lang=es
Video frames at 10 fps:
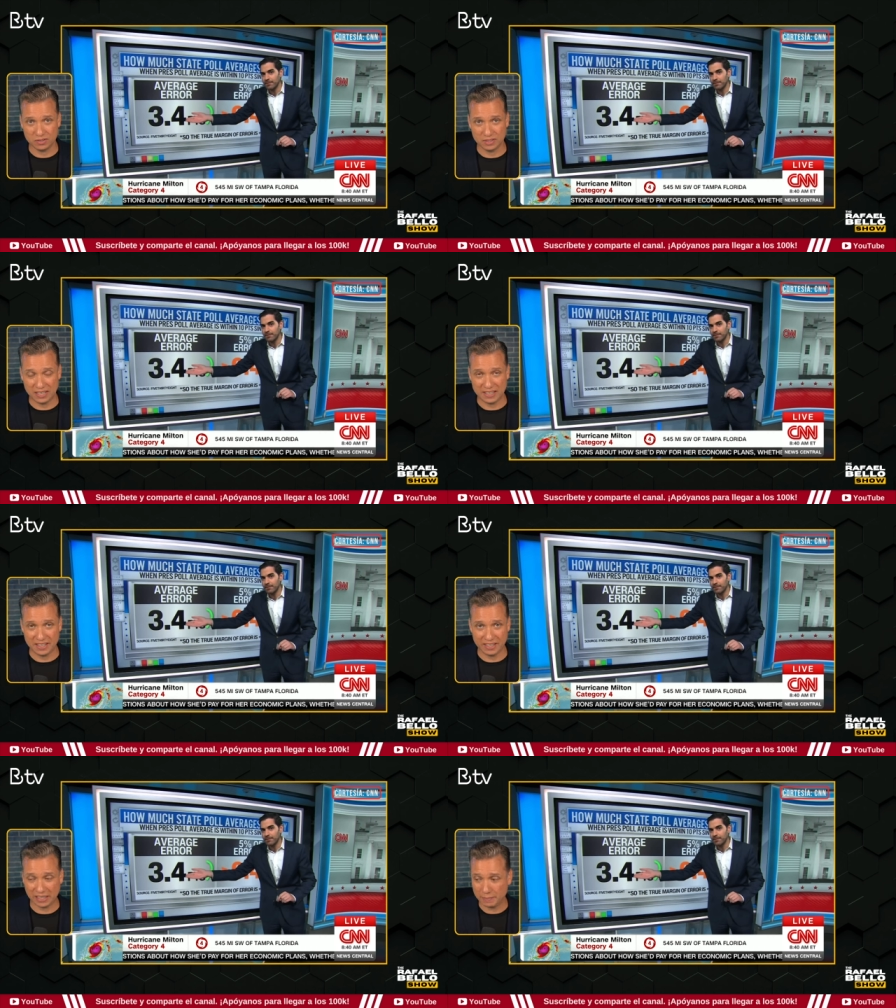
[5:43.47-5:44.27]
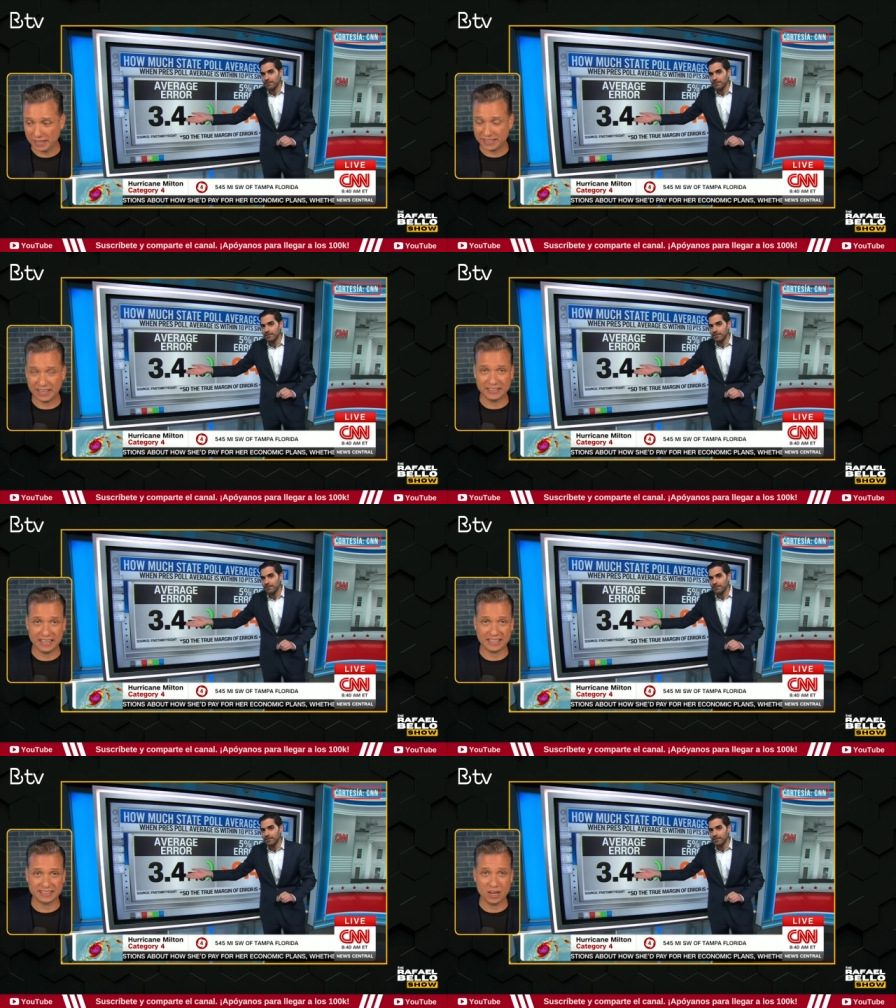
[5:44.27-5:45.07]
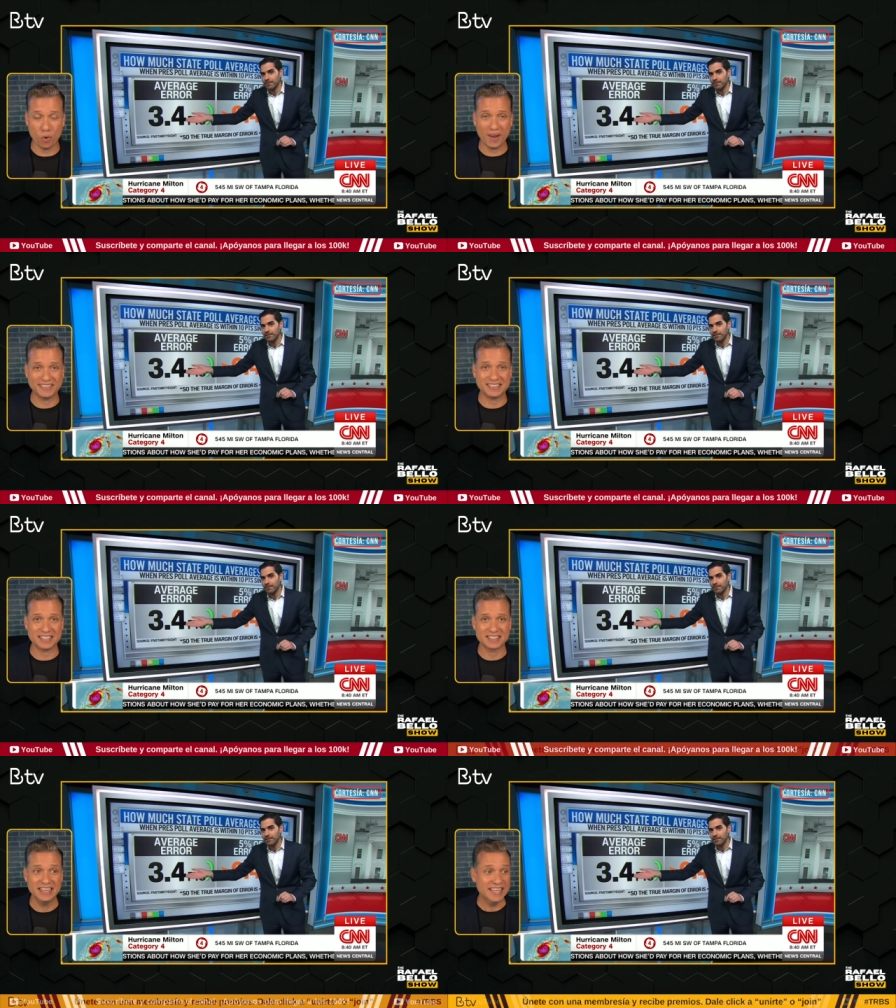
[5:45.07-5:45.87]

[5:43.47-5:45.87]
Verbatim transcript: y, también de, las encuestas.